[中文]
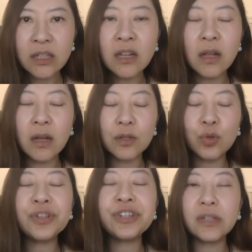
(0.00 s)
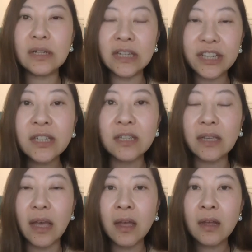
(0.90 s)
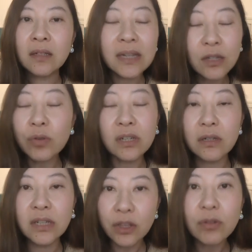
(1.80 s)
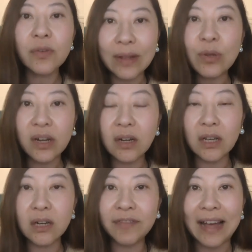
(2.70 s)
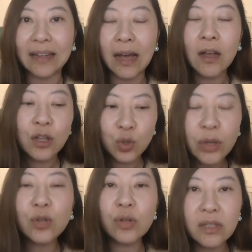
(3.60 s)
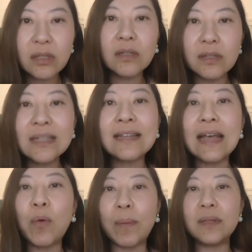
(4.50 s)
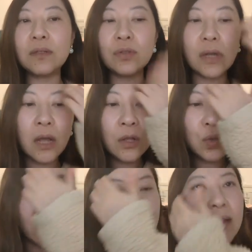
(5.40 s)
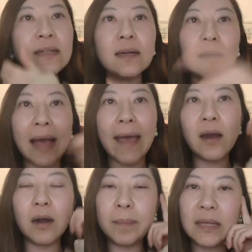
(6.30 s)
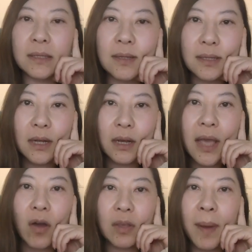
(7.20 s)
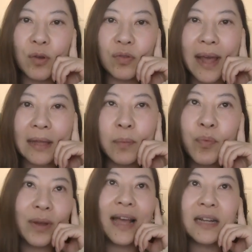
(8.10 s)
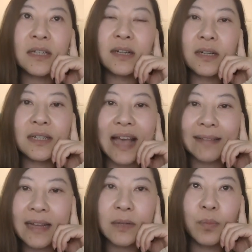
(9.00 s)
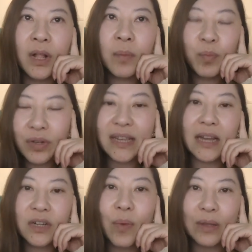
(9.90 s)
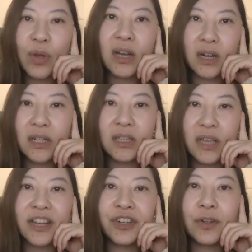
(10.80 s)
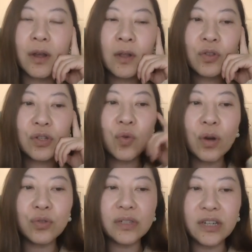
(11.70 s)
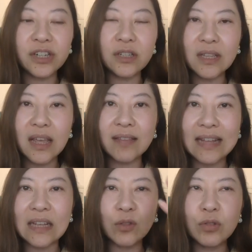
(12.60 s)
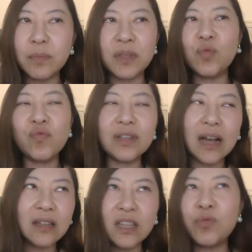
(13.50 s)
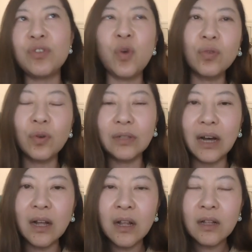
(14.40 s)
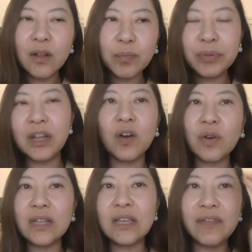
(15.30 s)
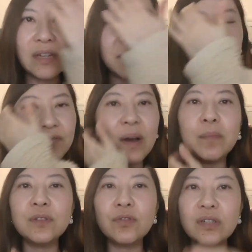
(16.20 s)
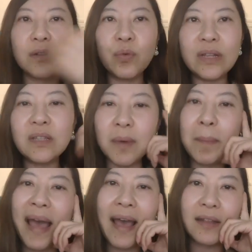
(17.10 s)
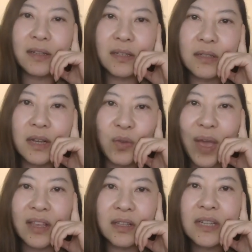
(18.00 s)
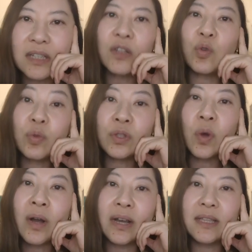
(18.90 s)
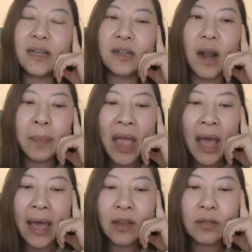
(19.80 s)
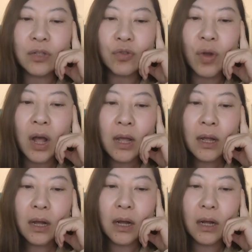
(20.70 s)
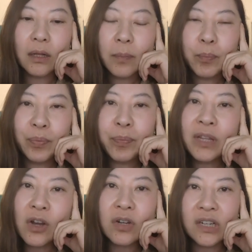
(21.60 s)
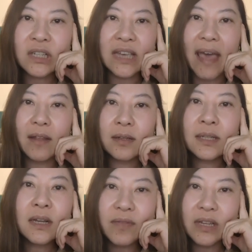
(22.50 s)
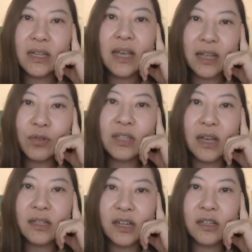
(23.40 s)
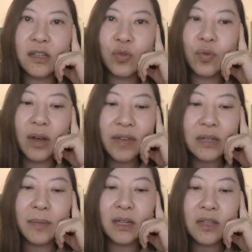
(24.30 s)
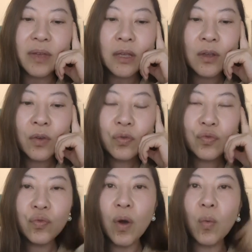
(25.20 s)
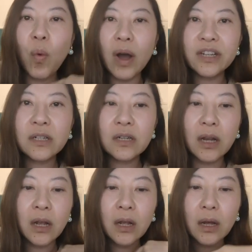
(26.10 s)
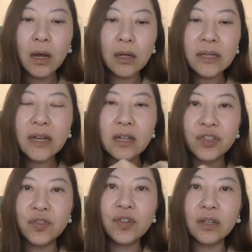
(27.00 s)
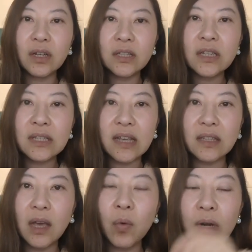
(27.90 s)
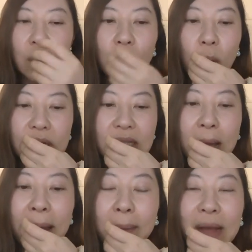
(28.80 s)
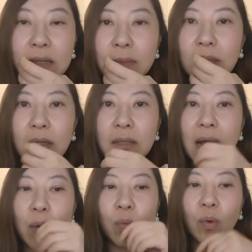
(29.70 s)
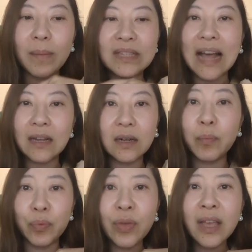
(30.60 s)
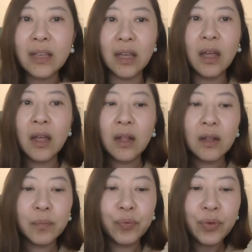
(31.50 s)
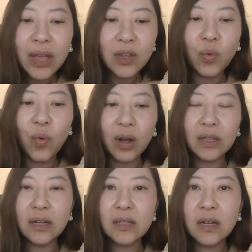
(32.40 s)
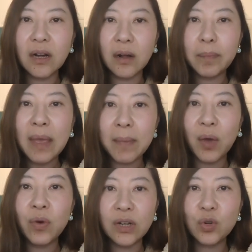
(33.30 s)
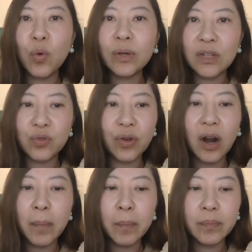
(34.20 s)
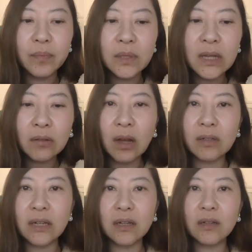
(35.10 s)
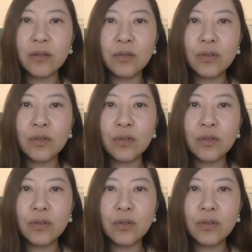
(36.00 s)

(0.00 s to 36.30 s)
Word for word: 是呃去世的这个细节，这都是这都是完全合理合法的呀。所以说，现在我们就是昨天这个凯尔贝斯的这个料一爆出来，那不管它是真是假，但是目前是完全可以解释。就是过去这十几天，大家都是迷雾一样，疑云重重的，呃，不能够理解为什么警方就是会这么办案的这个原因。这这都都可以解释了。还有呢，就是说，呃，不不能够尸检，这个问题也就解解释清楚了。为什么呢？因为。如果我是呃这个死者的亲姐姐，或者说我是他爸爸什么的，那我们家里人不愿意，不愿意我的这个妹妹或者说我的女儿遭到这个